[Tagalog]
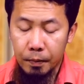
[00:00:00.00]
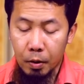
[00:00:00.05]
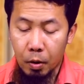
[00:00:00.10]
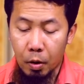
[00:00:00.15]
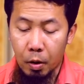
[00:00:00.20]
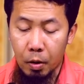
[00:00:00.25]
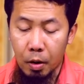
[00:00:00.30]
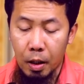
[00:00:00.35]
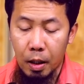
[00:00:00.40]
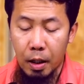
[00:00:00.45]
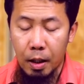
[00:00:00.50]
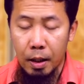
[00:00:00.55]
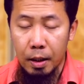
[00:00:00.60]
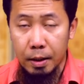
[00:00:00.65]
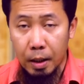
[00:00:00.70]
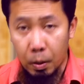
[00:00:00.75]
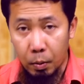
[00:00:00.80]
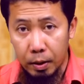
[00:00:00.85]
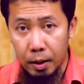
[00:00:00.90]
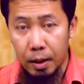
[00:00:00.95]
o uh, ah,
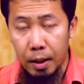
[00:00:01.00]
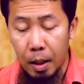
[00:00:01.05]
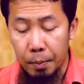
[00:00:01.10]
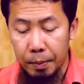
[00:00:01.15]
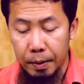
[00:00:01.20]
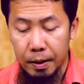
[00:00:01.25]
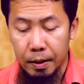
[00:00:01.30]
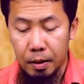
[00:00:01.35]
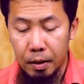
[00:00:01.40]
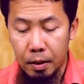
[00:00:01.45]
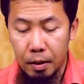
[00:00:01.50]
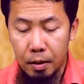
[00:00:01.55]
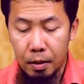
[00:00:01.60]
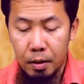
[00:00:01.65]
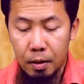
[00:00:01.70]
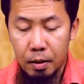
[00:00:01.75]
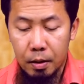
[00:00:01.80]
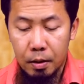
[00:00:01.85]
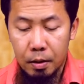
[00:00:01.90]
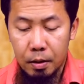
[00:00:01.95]
asawa ni Thabit
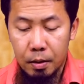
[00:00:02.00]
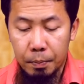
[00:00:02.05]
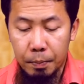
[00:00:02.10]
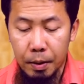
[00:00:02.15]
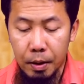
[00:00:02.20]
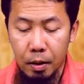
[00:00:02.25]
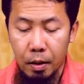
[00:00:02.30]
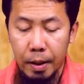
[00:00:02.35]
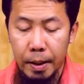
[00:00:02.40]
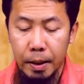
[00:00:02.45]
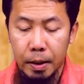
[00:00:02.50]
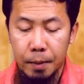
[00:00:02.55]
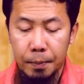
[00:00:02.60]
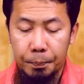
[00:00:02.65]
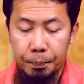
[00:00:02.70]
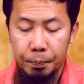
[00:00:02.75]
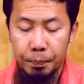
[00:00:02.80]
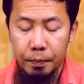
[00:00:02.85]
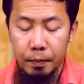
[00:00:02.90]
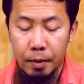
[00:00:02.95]
bin Qais
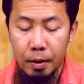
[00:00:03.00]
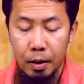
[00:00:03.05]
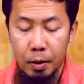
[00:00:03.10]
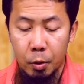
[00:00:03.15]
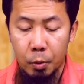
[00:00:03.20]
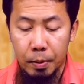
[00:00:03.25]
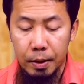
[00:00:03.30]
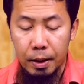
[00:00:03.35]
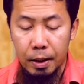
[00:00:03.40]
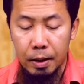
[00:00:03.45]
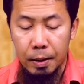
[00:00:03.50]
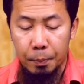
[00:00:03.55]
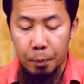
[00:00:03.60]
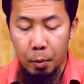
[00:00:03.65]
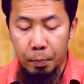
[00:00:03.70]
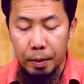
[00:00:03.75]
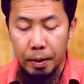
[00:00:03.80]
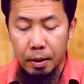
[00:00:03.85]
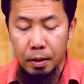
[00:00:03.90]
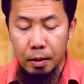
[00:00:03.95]
na dumating sa
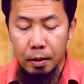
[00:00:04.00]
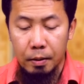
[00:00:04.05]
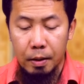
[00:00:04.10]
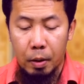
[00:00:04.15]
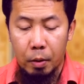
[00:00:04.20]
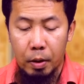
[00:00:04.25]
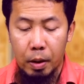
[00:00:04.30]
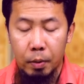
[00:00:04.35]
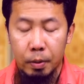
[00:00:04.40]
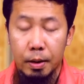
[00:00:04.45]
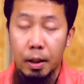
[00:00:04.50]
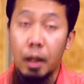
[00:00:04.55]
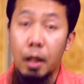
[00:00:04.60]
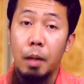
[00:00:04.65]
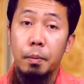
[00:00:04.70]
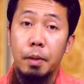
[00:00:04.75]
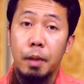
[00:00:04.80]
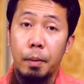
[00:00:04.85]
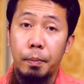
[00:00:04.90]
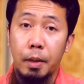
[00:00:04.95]
propeta sallallahu alaihi
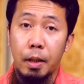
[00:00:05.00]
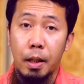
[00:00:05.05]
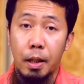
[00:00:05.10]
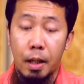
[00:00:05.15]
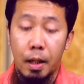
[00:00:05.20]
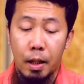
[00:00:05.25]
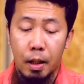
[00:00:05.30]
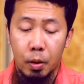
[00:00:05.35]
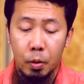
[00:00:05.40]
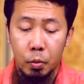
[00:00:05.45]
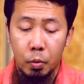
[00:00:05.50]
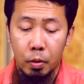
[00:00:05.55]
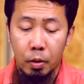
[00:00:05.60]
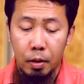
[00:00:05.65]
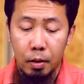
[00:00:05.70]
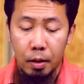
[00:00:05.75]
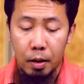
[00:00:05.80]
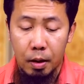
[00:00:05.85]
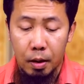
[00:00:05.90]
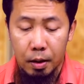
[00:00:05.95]
wasallam, sabi niya, Ya
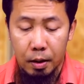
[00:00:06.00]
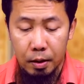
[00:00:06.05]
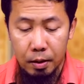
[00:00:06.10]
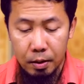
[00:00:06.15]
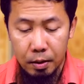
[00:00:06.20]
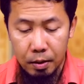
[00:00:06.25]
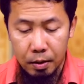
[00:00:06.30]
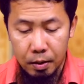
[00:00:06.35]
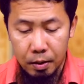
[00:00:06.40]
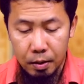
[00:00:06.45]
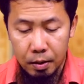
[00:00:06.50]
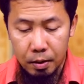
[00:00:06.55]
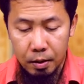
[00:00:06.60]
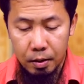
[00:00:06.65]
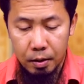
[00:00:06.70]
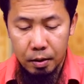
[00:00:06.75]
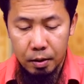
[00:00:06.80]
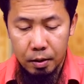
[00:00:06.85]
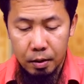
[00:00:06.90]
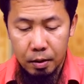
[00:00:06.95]
Rasulullah,
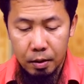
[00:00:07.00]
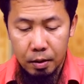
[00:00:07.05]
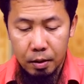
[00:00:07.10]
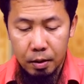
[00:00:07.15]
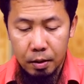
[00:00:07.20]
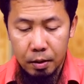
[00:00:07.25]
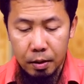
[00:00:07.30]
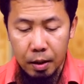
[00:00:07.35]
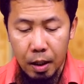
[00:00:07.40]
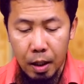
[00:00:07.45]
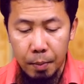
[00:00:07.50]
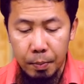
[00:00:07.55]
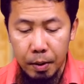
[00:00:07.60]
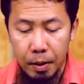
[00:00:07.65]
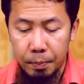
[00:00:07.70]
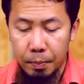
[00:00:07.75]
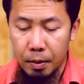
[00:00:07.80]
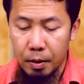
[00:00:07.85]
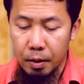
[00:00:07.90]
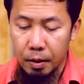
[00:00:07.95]

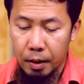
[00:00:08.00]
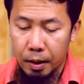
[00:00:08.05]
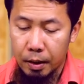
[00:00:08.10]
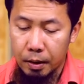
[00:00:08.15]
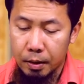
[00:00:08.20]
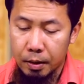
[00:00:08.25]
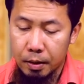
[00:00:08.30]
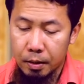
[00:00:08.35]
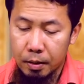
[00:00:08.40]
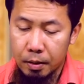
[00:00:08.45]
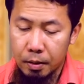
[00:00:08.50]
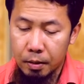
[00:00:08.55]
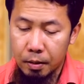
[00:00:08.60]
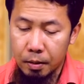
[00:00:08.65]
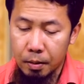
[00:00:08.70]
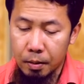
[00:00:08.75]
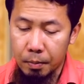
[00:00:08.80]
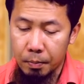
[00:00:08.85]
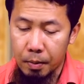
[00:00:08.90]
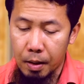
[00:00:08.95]
Thabit bin Qais,
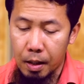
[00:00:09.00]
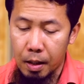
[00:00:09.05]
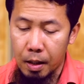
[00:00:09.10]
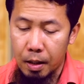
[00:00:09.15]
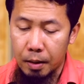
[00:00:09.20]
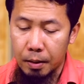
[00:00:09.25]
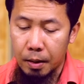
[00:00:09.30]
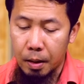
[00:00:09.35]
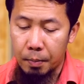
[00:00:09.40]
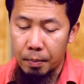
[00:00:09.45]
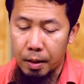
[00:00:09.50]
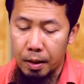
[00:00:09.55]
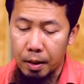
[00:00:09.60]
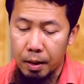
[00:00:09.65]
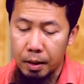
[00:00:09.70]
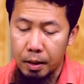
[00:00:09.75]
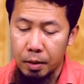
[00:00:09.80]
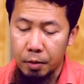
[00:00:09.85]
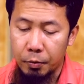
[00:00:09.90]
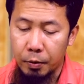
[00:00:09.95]
ma a'taba
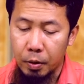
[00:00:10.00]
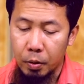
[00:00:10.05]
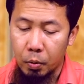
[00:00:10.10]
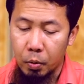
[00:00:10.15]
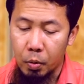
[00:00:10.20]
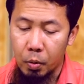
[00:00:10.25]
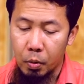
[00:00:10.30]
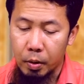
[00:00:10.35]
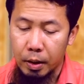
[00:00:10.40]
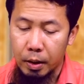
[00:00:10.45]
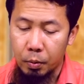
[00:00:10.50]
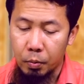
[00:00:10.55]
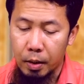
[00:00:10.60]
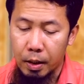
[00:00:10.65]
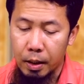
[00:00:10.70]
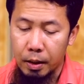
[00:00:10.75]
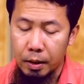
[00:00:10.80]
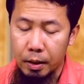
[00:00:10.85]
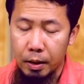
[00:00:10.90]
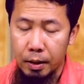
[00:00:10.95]
alayya fi khuluqin
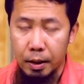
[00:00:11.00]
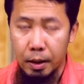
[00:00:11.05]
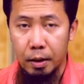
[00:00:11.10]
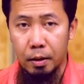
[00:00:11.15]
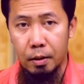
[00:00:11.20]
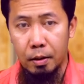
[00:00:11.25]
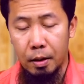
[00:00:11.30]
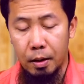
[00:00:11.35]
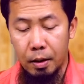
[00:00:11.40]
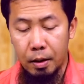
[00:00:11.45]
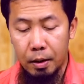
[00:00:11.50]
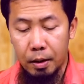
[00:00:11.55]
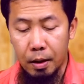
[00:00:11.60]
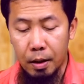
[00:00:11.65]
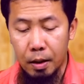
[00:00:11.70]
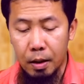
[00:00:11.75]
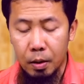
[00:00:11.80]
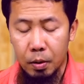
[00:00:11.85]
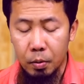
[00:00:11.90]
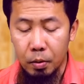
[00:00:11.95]
wala dinin.
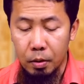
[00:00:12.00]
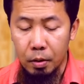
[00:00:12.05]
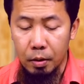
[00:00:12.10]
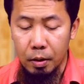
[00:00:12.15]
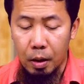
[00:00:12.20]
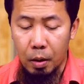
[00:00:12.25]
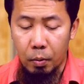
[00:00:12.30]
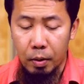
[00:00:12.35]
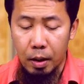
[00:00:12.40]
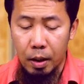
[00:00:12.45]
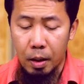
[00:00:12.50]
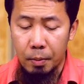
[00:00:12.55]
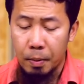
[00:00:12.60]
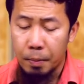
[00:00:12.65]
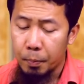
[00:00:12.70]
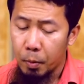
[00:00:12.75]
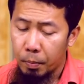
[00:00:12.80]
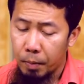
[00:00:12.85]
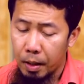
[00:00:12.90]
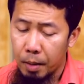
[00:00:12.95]
Ya Rasulullah, wala namang
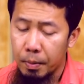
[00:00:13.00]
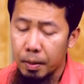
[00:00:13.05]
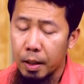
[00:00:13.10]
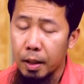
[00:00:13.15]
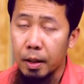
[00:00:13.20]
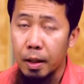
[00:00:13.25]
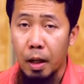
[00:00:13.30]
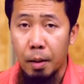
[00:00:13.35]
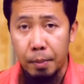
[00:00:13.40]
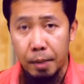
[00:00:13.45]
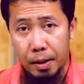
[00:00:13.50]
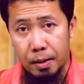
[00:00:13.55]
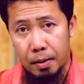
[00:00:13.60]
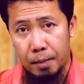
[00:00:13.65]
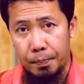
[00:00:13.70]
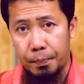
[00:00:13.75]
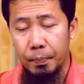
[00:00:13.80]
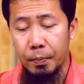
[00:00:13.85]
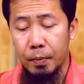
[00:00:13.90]
problema kay Thabit.